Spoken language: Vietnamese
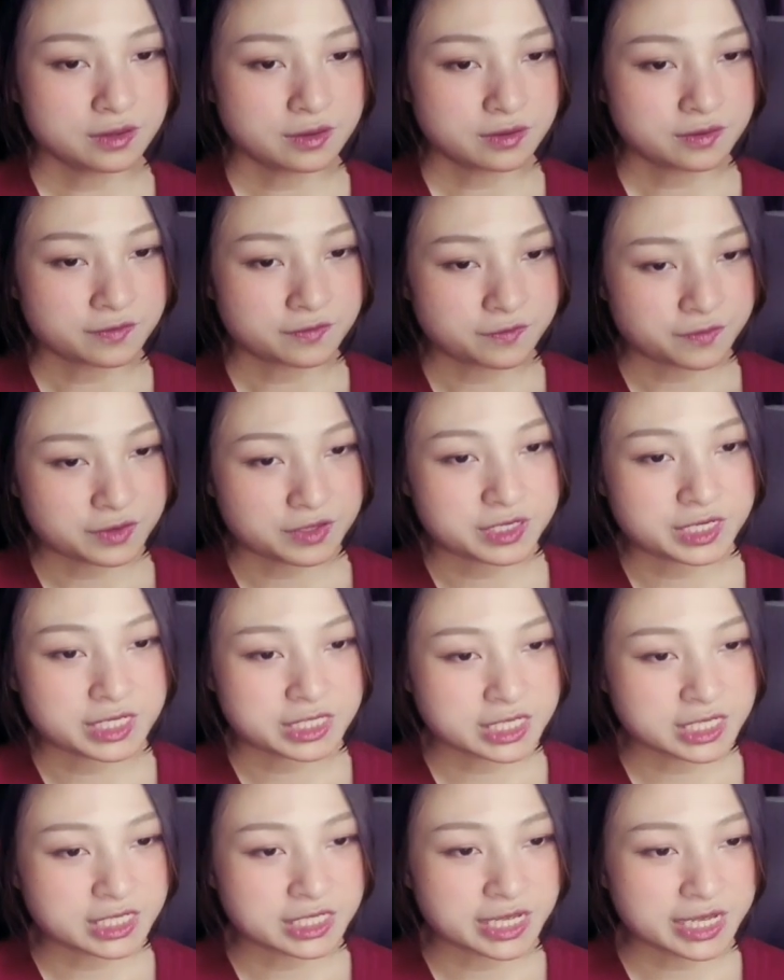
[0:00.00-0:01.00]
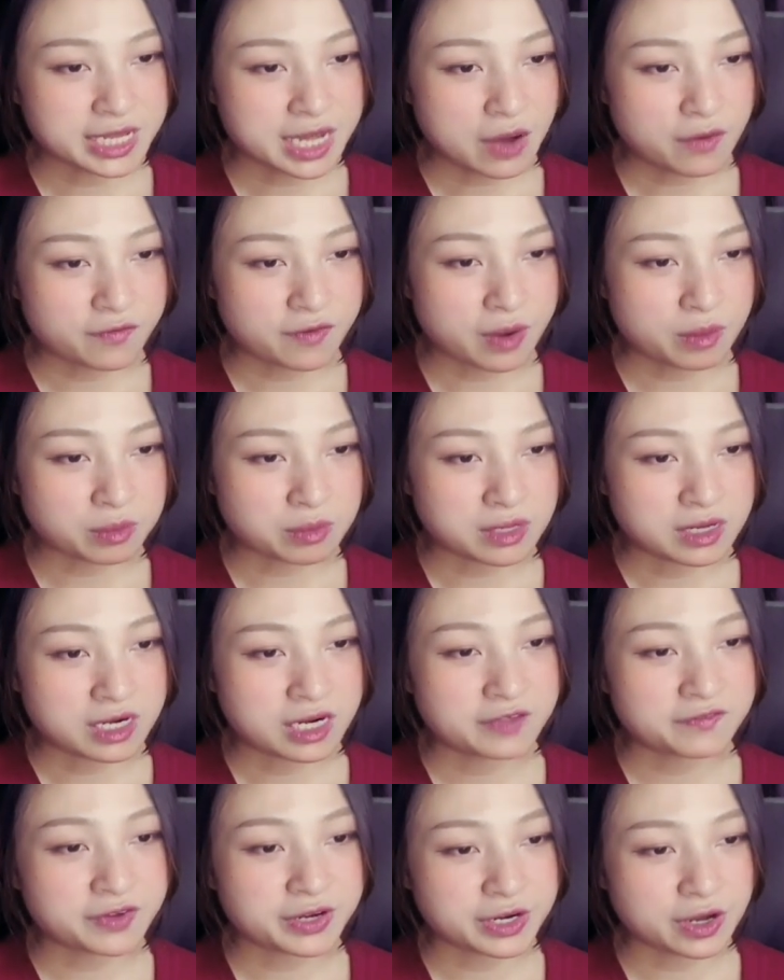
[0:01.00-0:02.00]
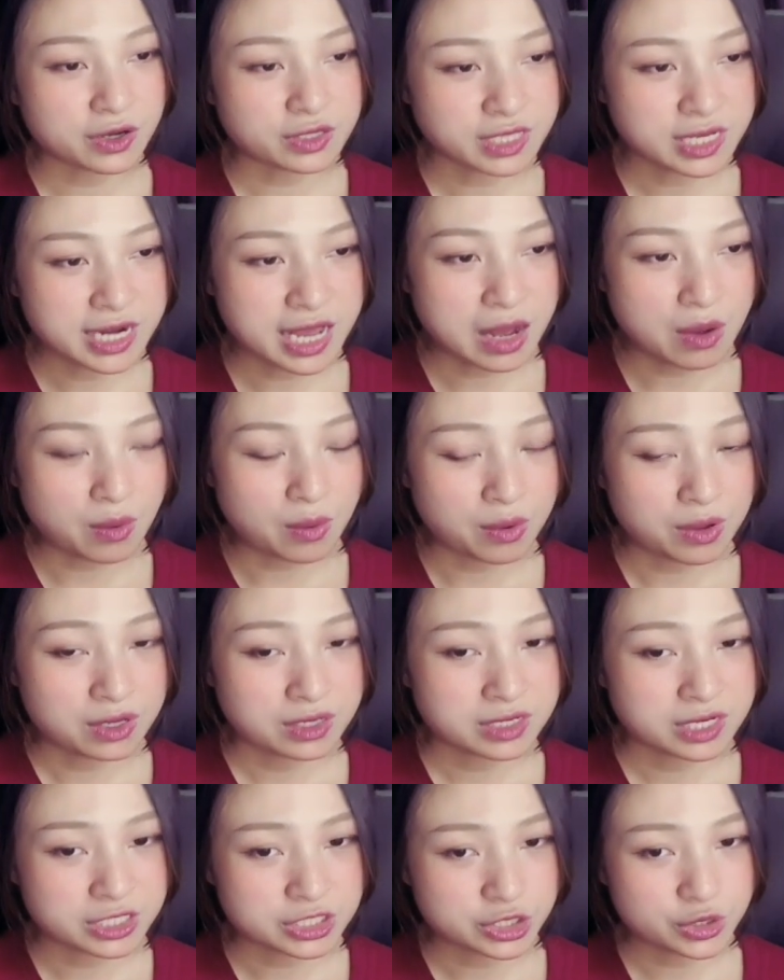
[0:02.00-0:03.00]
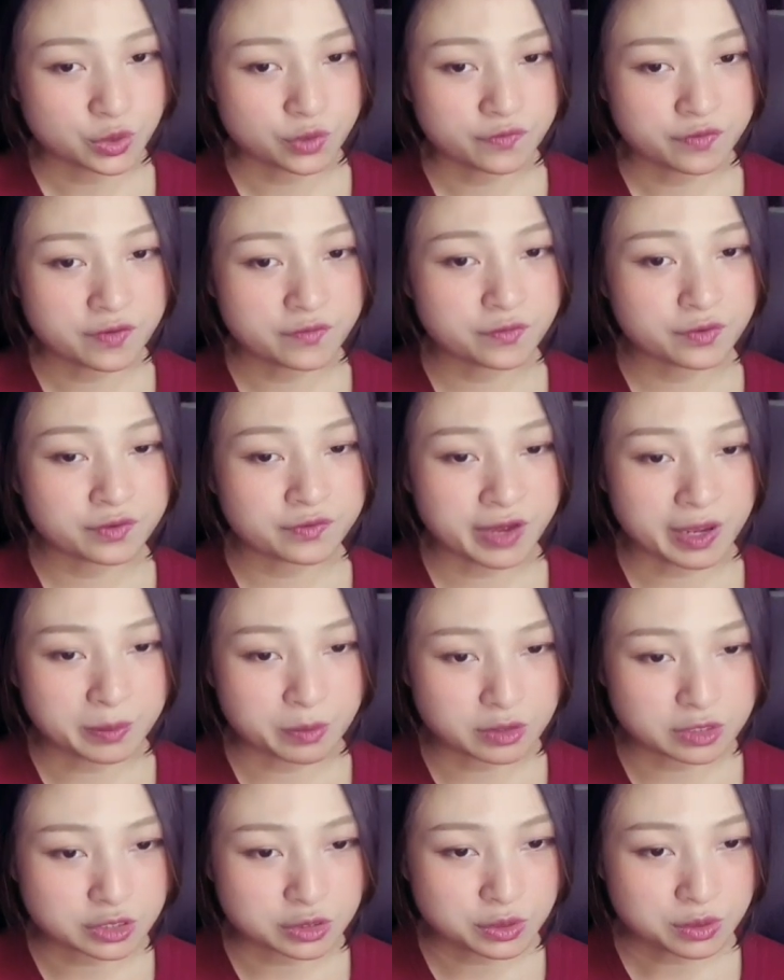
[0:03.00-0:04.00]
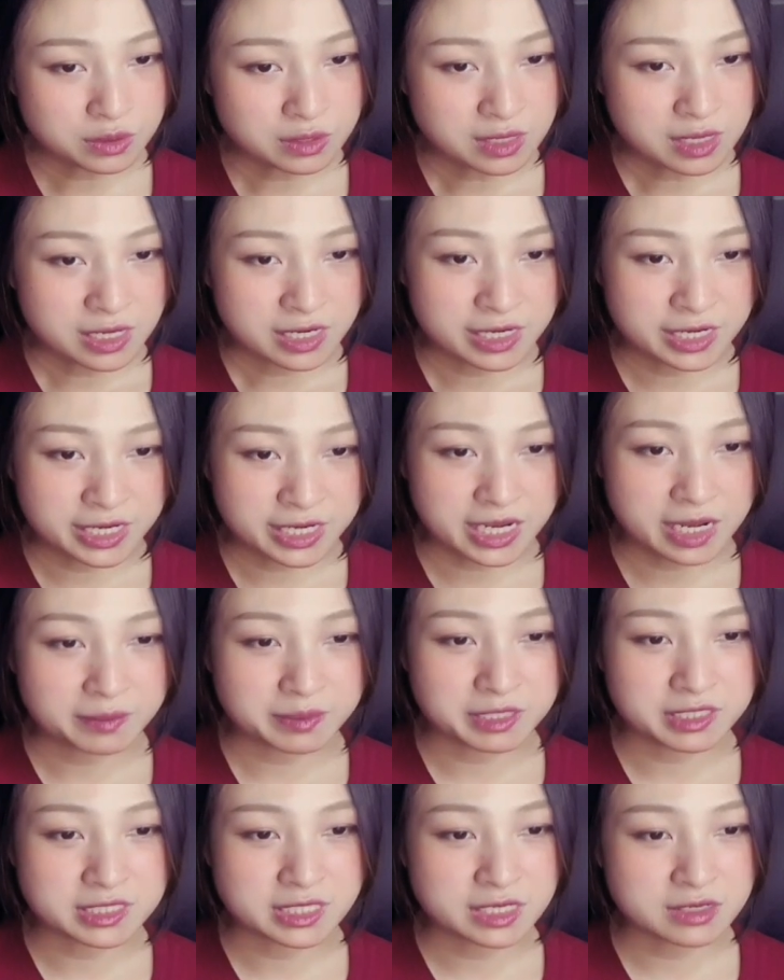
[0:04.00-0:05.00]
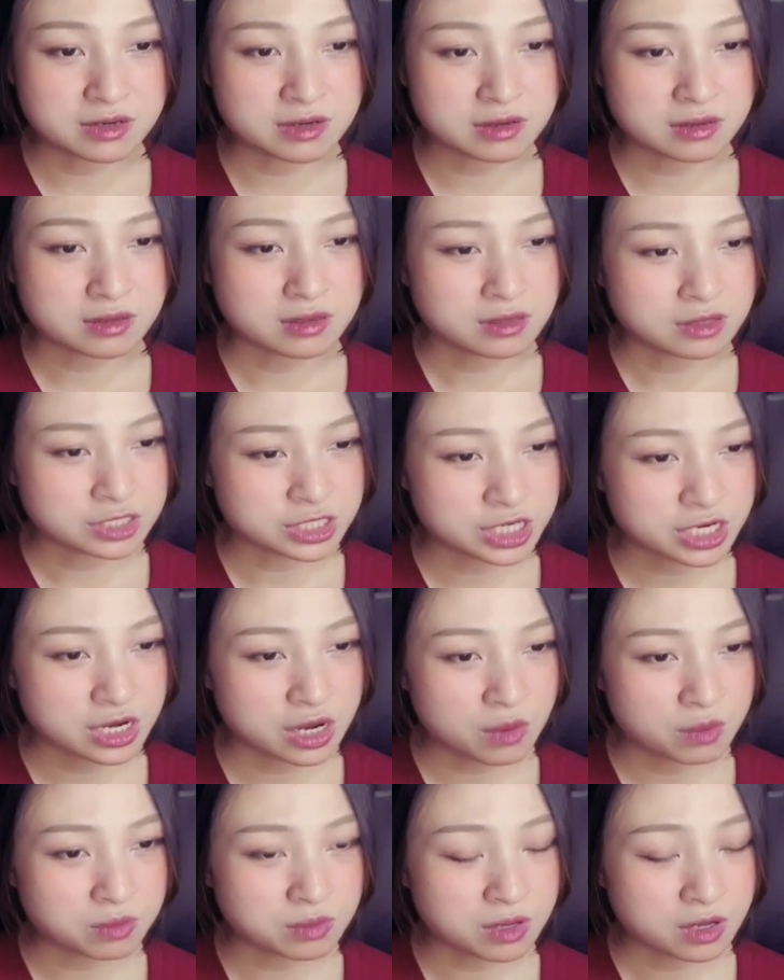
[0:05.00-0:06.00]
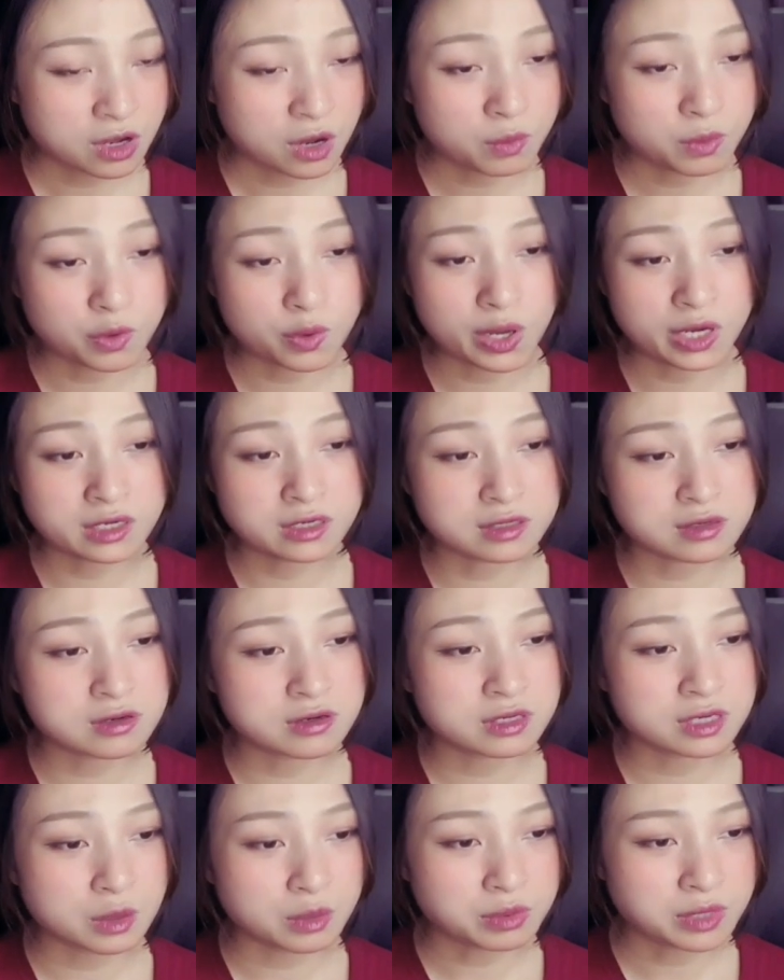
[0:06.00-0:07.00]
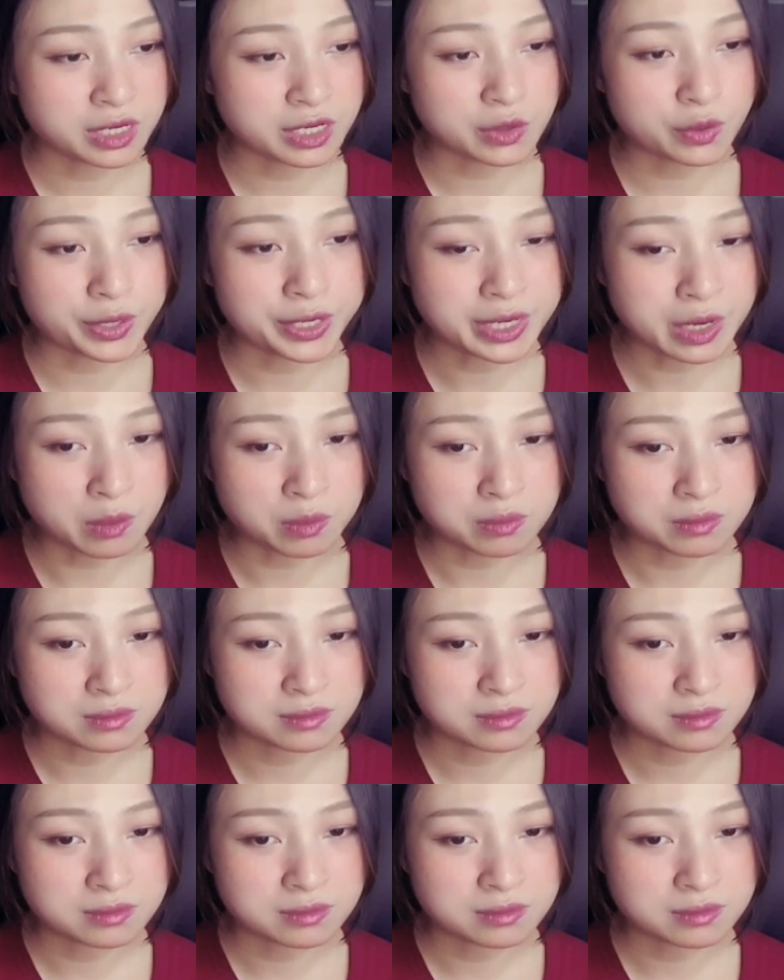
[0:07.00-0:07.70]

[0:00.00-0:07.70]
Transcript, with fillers: vừa định nhìn thấy ngao phong lại phải nói thế nào để cho đối phương vui vẻ một chút liền cảm nhận ra được ở trên không có một loại lực lượng nóng nảy khuấy động